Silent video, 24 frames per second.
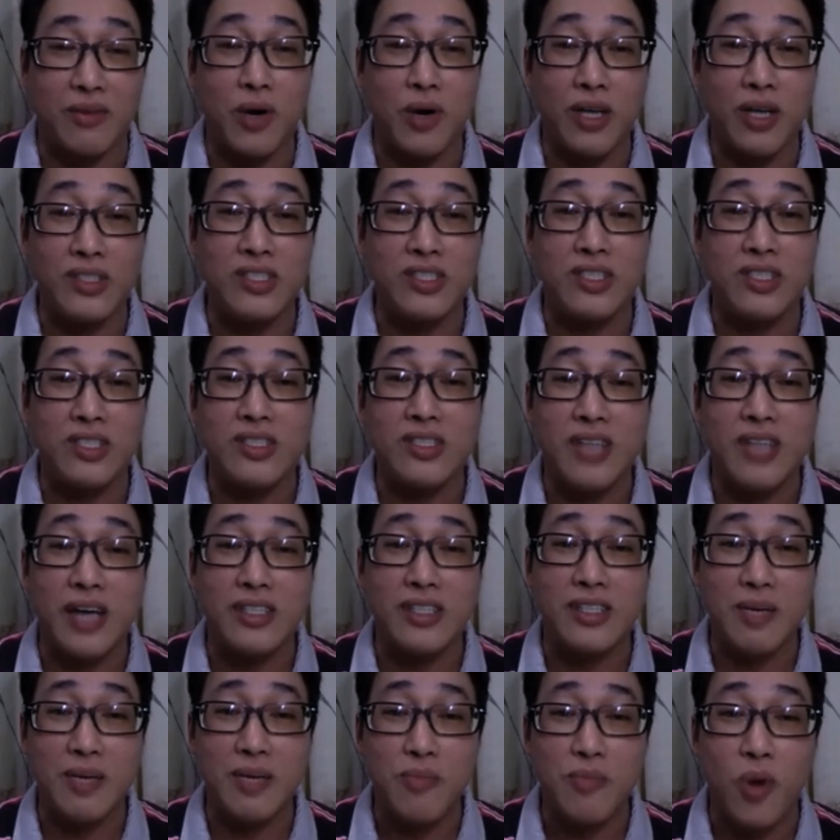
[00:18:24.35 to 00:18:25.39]
我很期
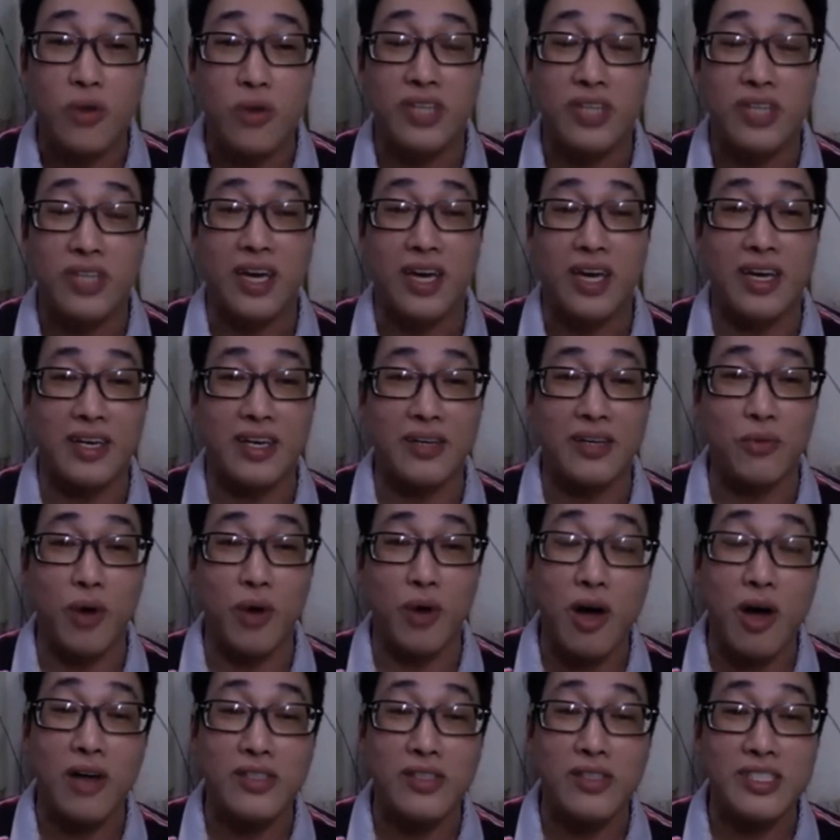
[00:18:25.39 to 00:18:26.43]
待这个木匠哎，我
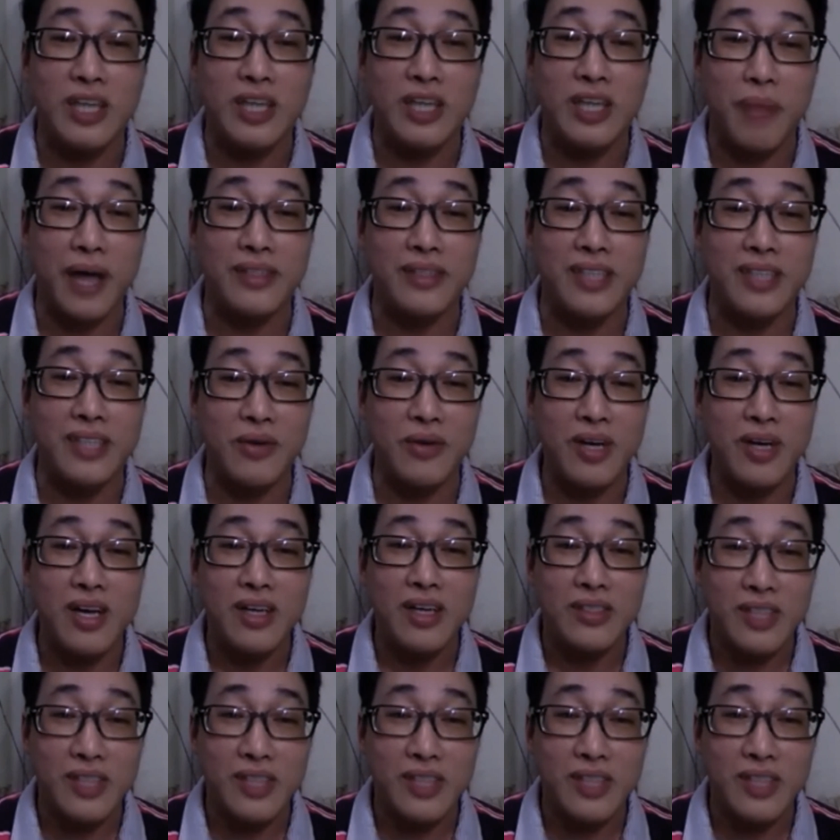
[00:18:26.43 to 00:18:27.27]
很想拍照。